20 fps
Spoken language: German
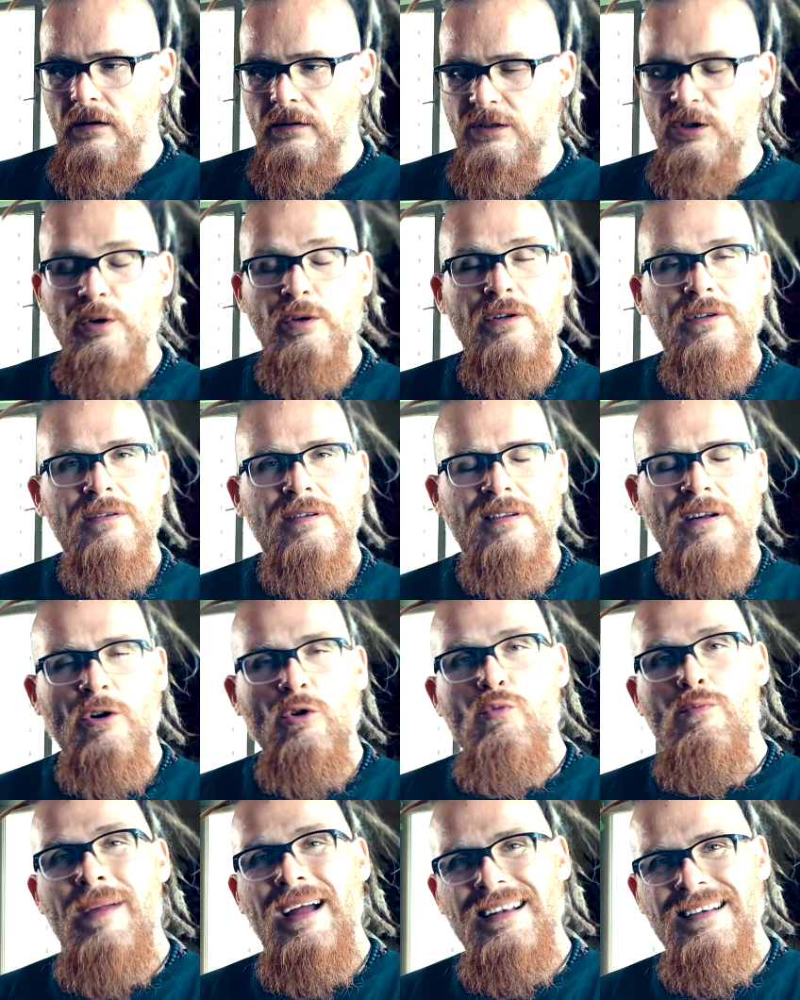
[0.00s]
die, das
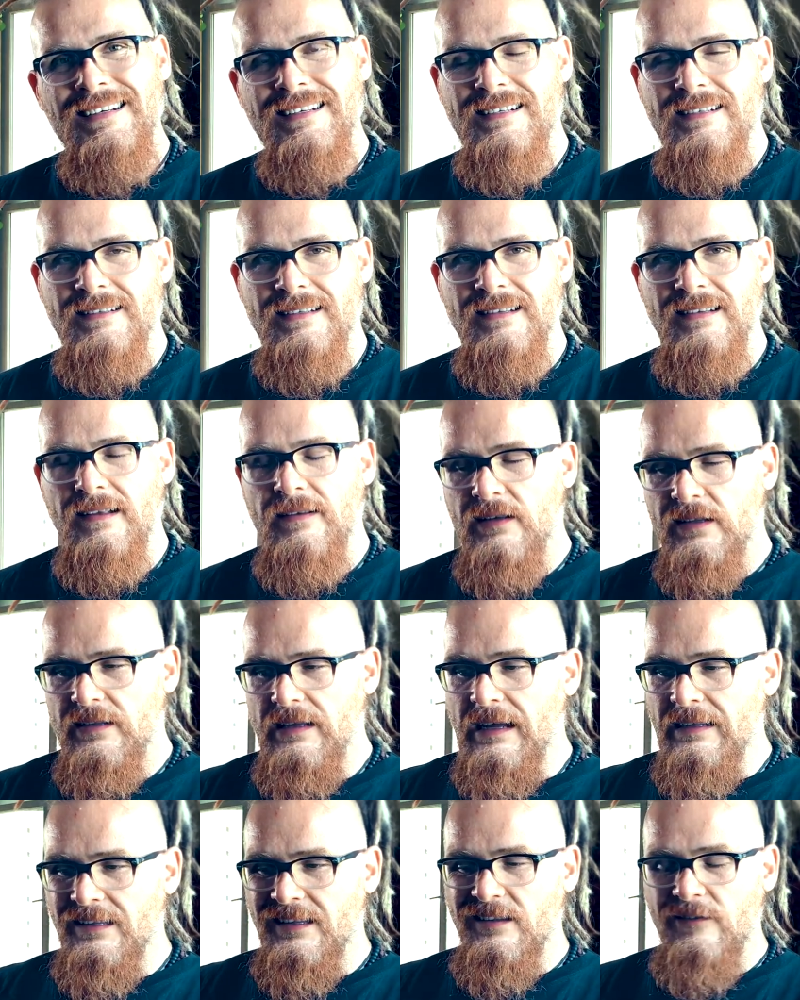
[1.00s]
Argument, dass etwas
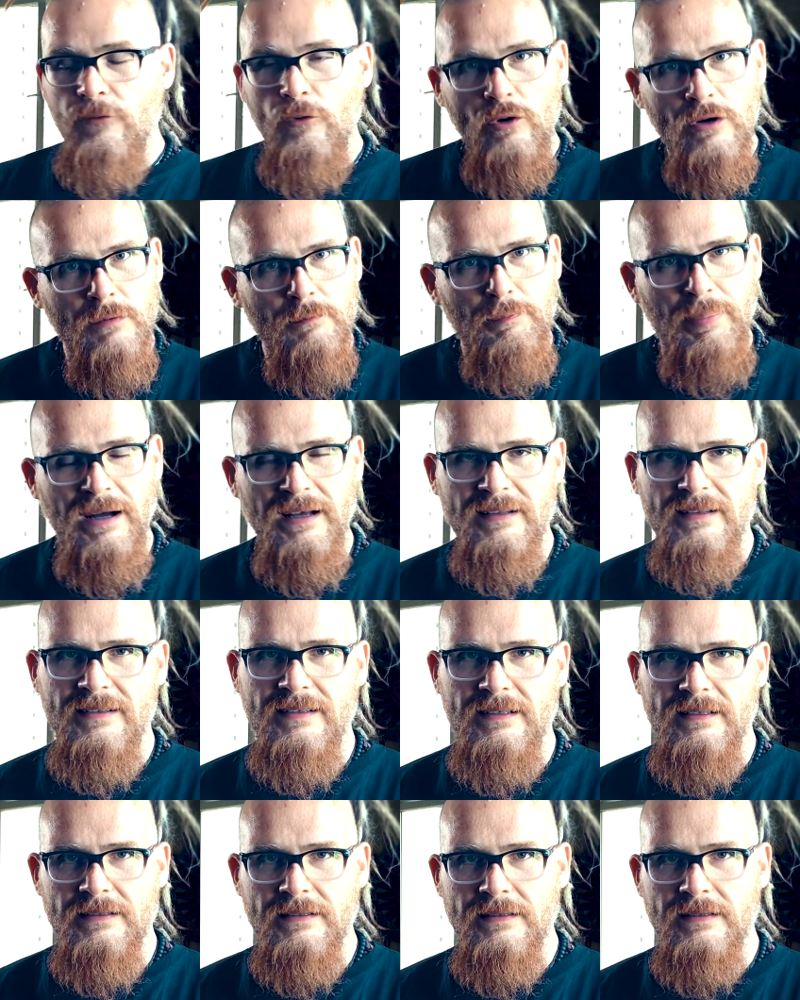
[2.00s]
erzwungen
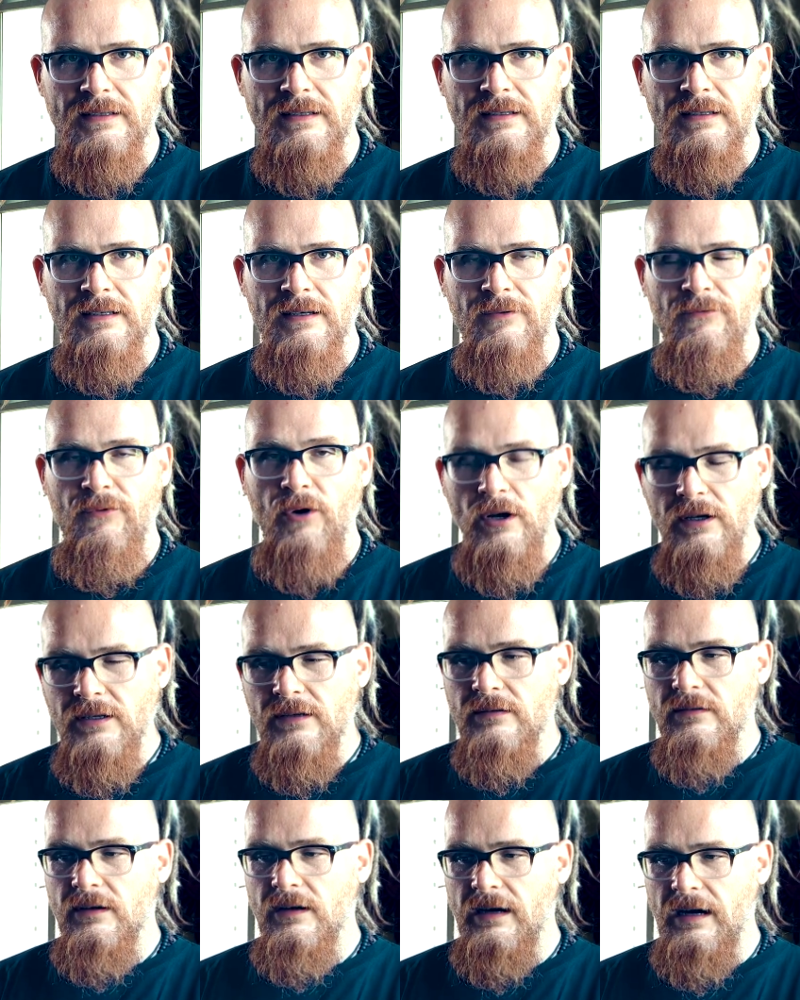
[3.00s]
passiert
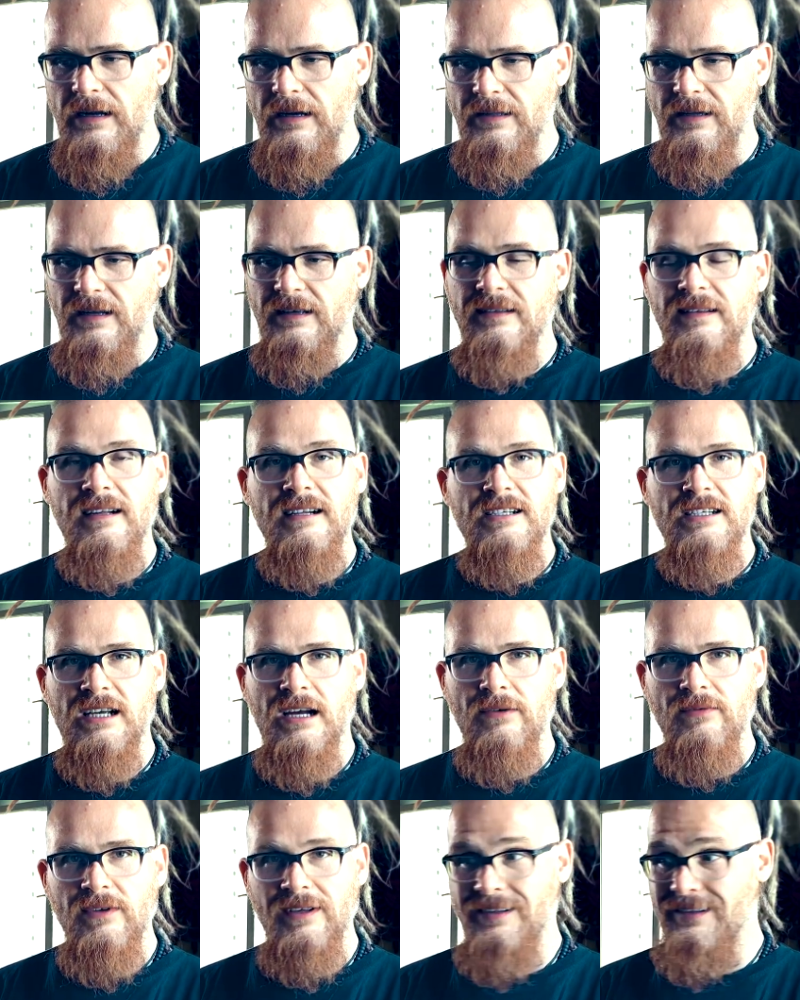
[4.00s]
von der
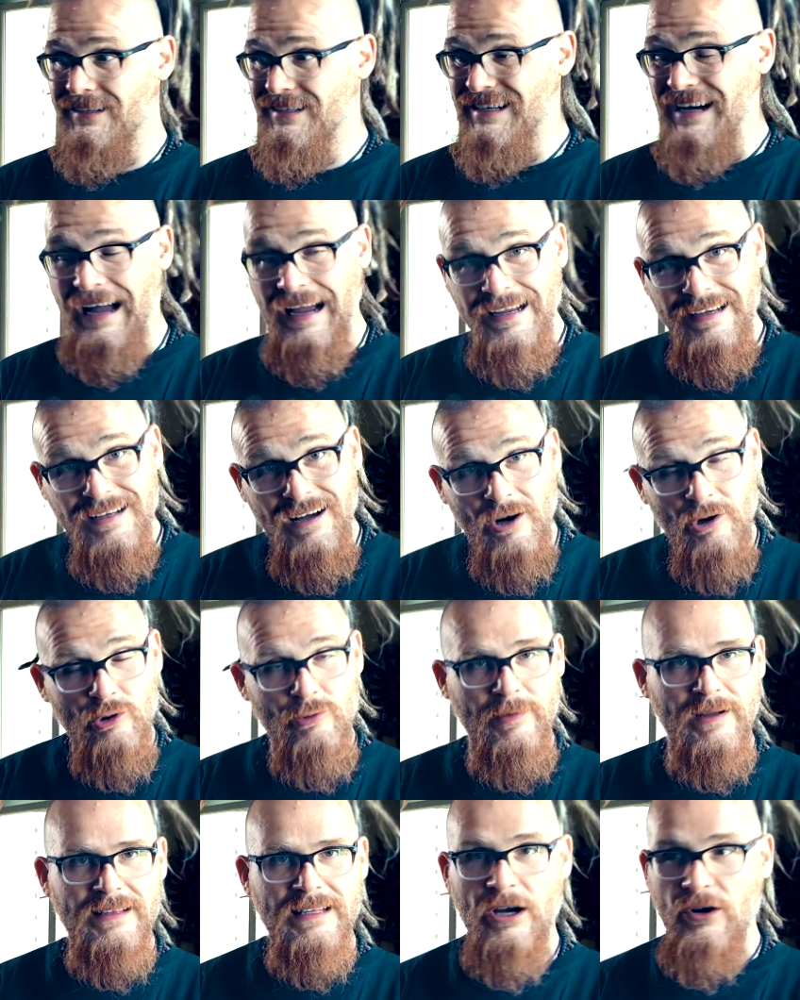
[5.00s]
Gesellschaft, ist kein
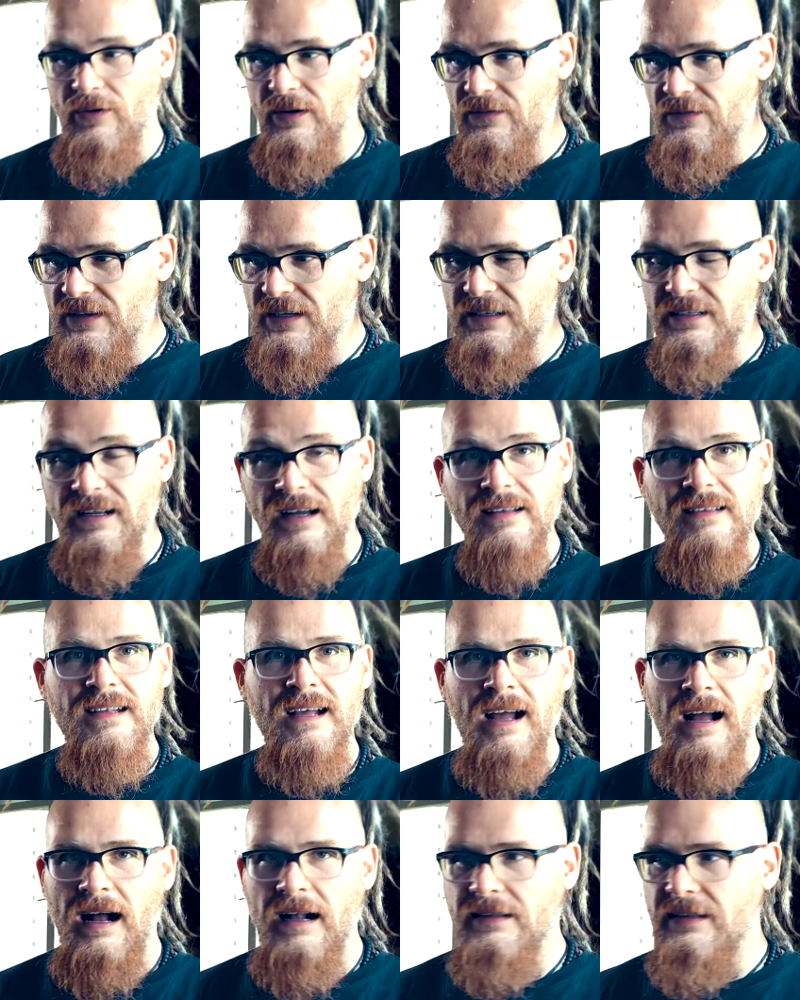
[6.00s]
Argument, auch wenn wir das
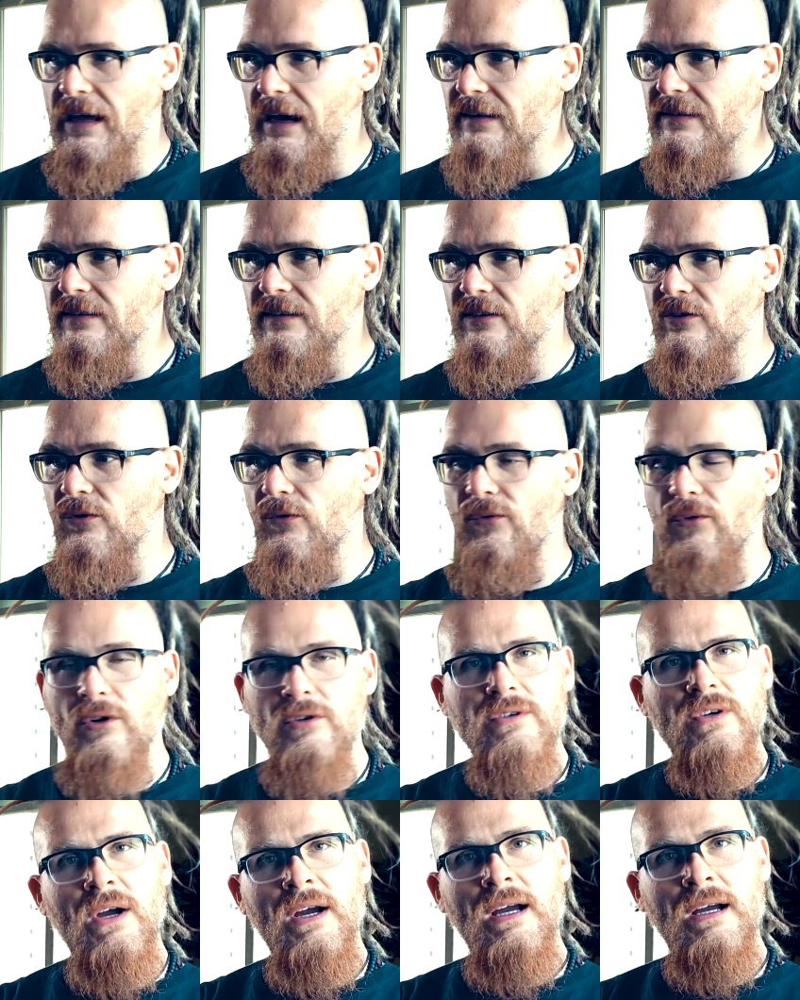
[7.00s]
als erstes
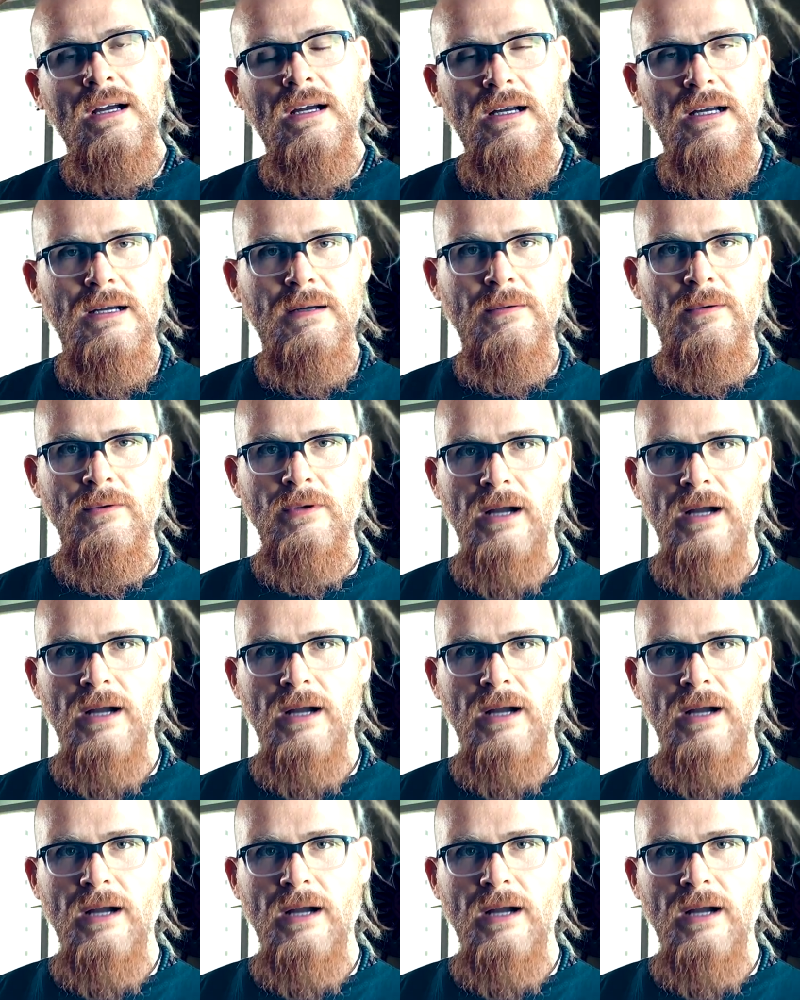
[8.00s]
sofort äh,